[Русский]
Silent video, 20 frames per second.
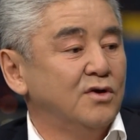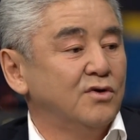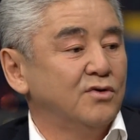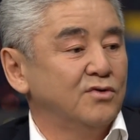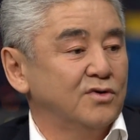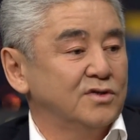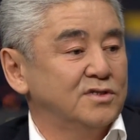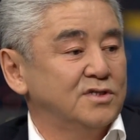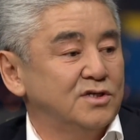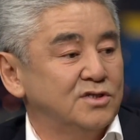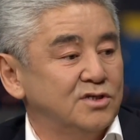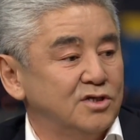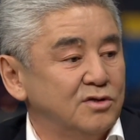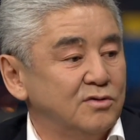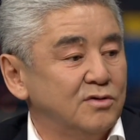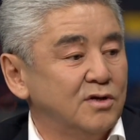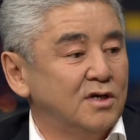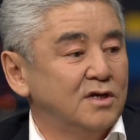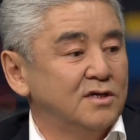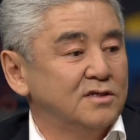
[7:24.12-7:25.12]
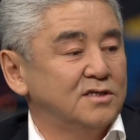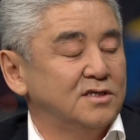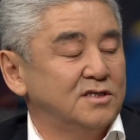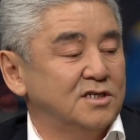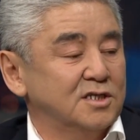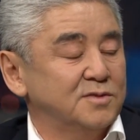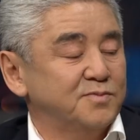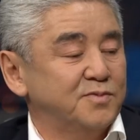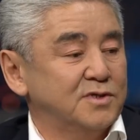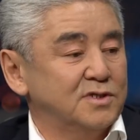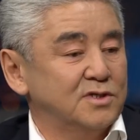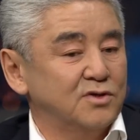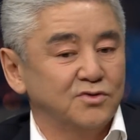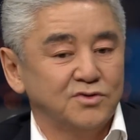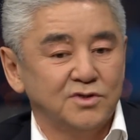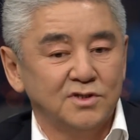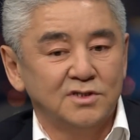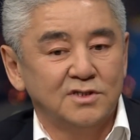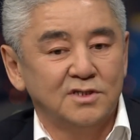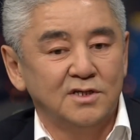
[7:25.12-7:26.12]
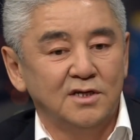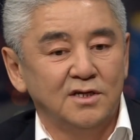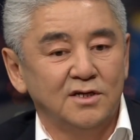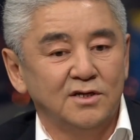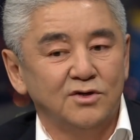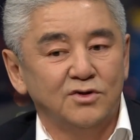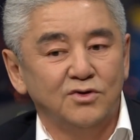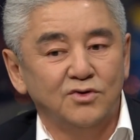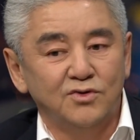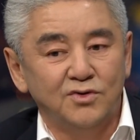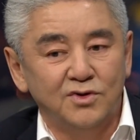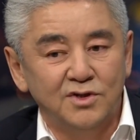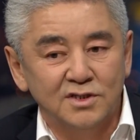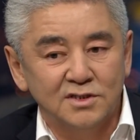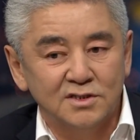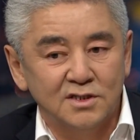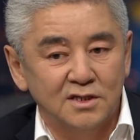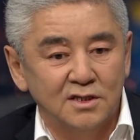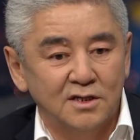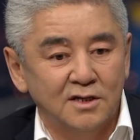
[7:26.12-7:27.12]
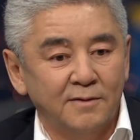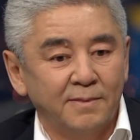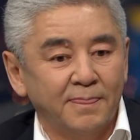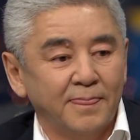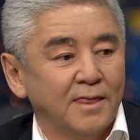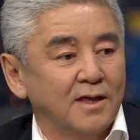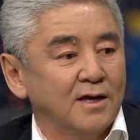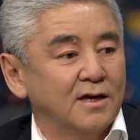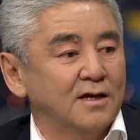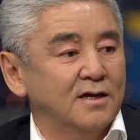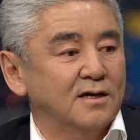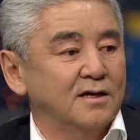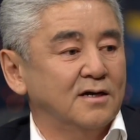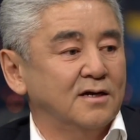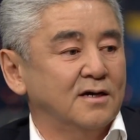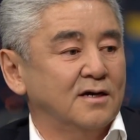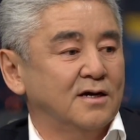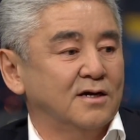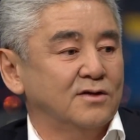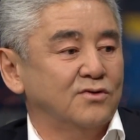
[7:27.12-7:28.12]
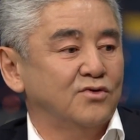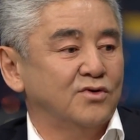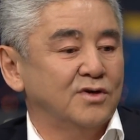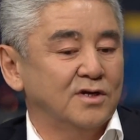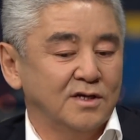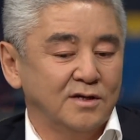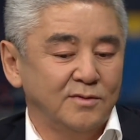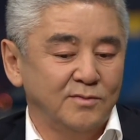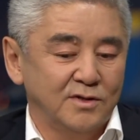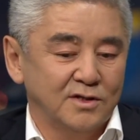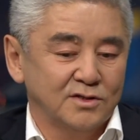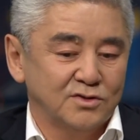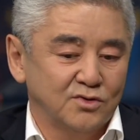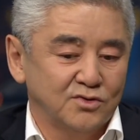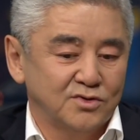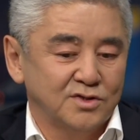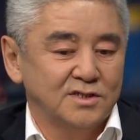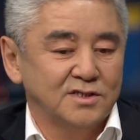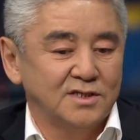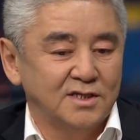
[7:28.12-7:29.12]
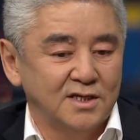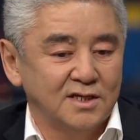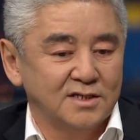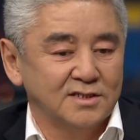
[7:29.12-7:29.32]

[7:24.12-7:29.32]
У нас очень, сейчас пришли очень сильные юристы, Э, которые именно с точки зрения